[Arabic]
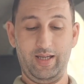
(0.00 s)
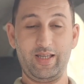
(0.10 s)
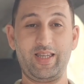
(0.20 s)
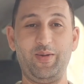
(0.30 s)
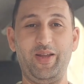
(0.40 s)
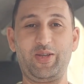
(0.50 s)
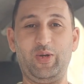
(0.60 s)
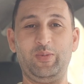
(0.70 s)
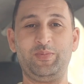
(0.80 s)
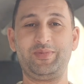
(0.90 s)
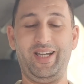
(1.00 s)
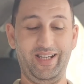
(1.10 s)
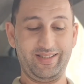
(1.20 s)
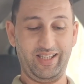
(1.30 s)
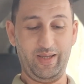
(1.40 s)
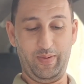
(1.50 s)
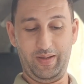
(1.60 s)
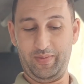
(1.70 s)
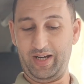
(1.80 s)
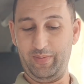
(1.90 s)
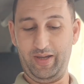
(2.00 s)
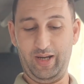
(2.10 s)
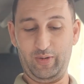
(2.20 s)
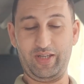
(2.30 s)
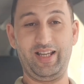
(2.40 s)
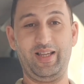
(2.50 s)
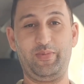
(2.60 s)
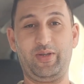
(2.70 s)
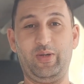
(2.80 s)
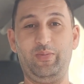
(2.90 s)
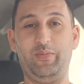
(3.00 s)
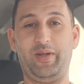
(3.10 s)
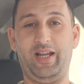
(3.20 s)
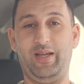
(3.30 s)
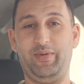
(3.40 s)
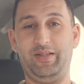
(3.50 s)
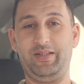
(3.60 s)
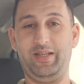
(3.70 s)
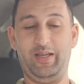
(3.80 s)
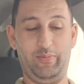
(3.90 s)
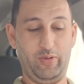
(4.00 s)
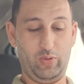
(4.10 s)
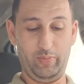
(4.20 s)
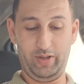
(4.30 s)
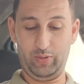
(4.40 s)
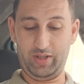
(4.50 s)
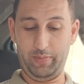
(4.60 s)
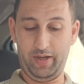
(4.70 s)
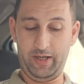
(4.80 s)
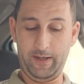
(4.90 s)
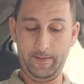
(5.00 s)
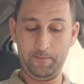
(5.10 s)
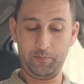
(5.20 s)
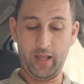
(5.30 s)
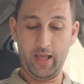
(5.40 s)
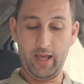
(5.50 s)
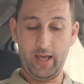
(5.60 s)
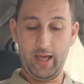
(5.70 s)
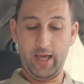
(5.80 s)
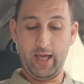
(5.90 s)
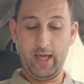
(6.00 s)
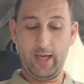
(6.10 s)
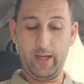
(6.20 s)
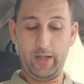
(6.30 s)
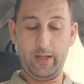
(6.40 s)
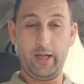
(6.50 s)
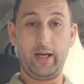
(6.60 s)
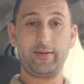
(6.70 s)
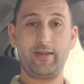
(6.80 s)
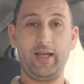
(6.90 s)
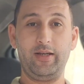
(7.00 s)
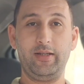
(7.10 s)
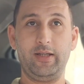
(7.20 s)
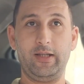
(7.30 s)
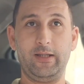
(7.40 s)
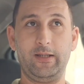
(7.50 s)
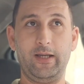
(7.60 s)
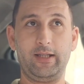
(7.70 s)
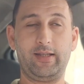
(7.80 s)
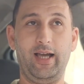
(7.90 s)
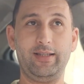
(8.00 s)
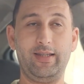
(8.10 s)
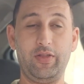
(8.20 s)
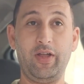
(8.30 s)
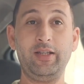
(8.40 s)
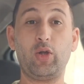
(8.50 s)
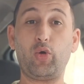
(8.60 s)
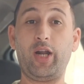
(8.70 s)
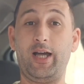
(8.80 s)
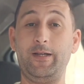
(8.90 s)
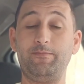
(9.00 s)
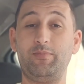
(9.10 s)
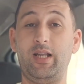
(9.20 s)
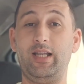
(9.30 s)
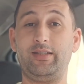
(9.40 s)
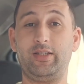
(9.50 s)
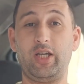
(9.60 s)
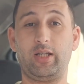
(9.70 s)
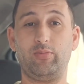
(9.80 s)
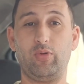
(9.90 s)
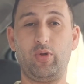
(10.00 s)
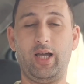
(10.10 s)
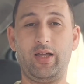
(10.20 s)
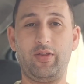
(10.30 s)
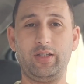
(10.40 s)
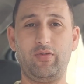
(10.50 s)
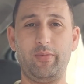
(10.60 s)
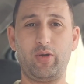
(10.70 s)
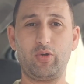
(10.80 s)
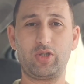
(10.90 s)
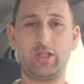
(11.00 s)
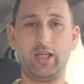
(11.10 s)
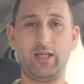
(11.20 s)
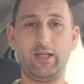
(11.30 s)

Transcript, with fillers: السلام عليكم تحية طيبة مرحبا أهلا وسهلا بكم مرحبا بكل من يتابعنا أردت أن أتحدث عن القرعة التي جرت منذ لحظات فيما يخص